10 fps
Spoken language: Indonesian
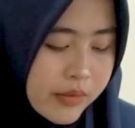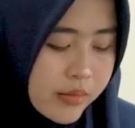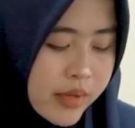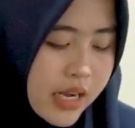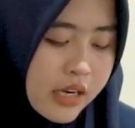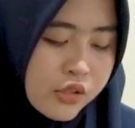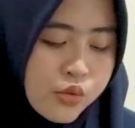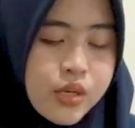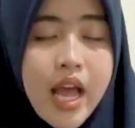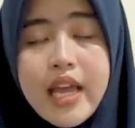M9
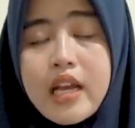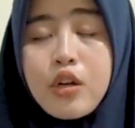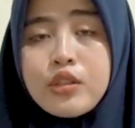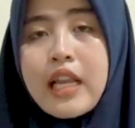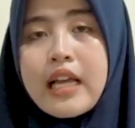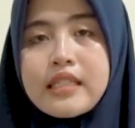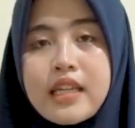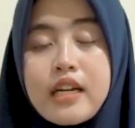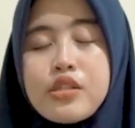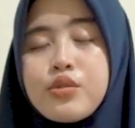sudah include
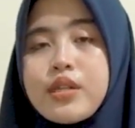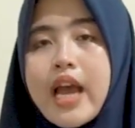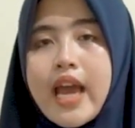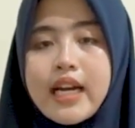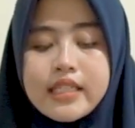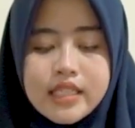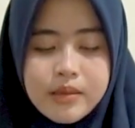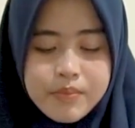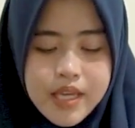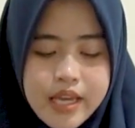laser, sudah
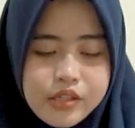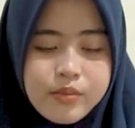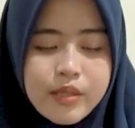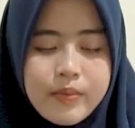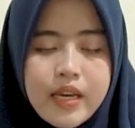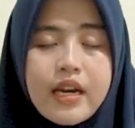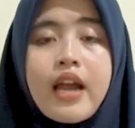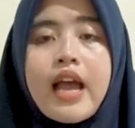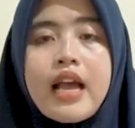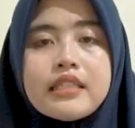RGB ya sobat biler.
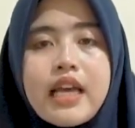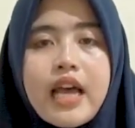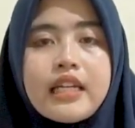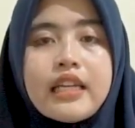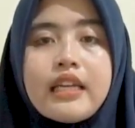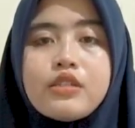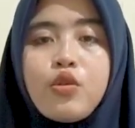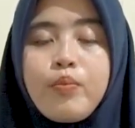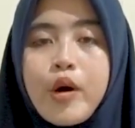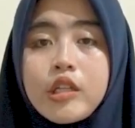Jadi
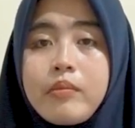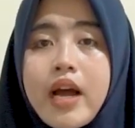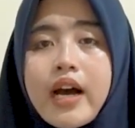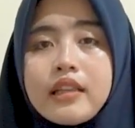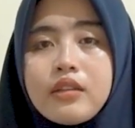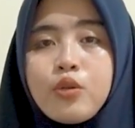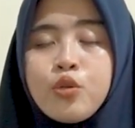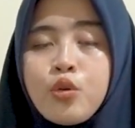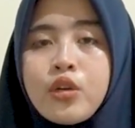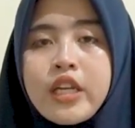support banget
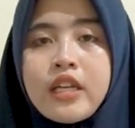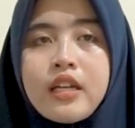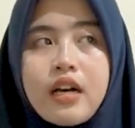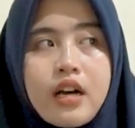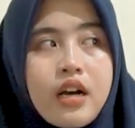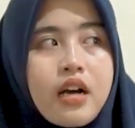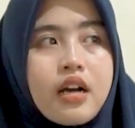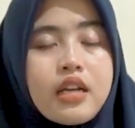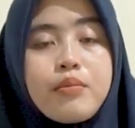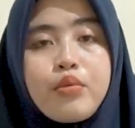untuk di,
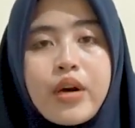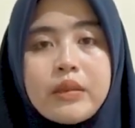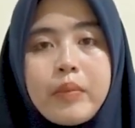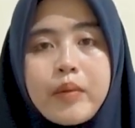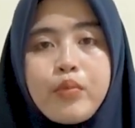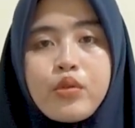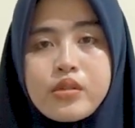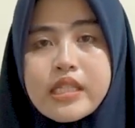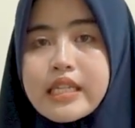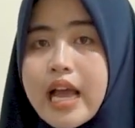uh, dibuat berburu
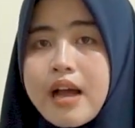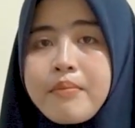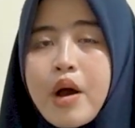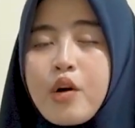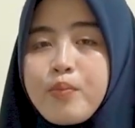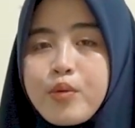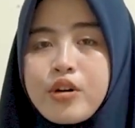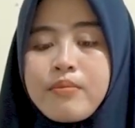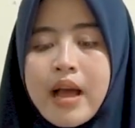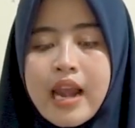siang
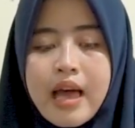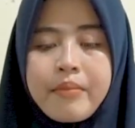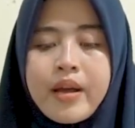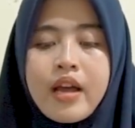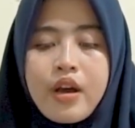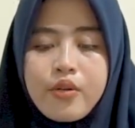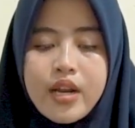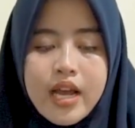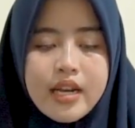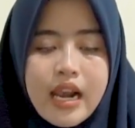maupun malam.
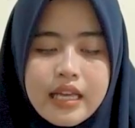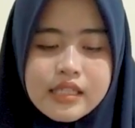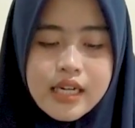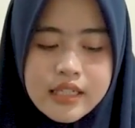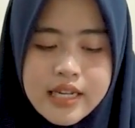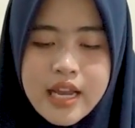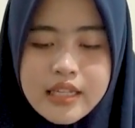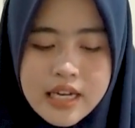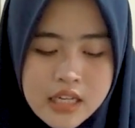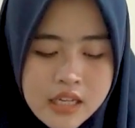Udah ada lasernya.
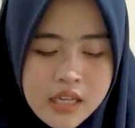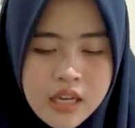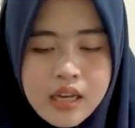Jadi